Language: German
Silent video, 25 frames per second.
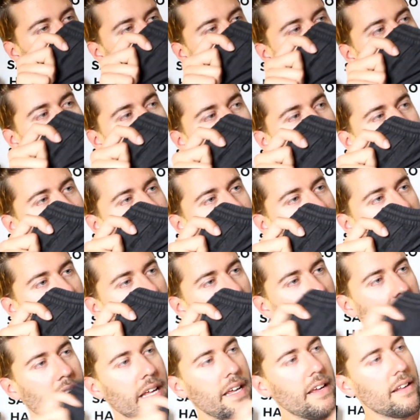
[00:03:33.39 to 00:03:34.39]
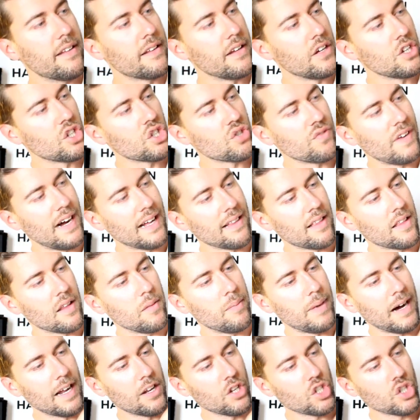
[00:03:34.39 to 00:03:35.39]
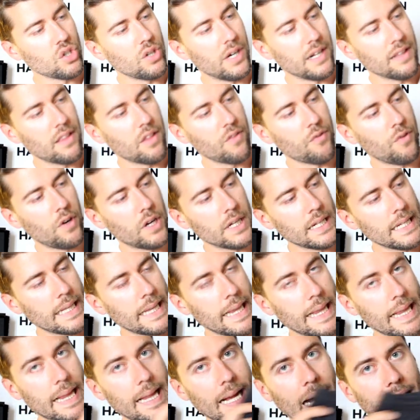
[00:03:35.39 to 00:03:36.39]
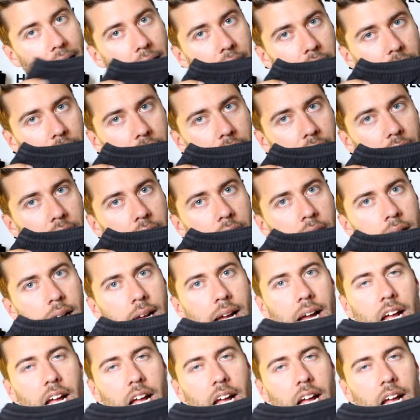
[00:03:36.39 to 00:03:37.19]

Da habe ich diese schlichte schwarze Badeshorts von Zara.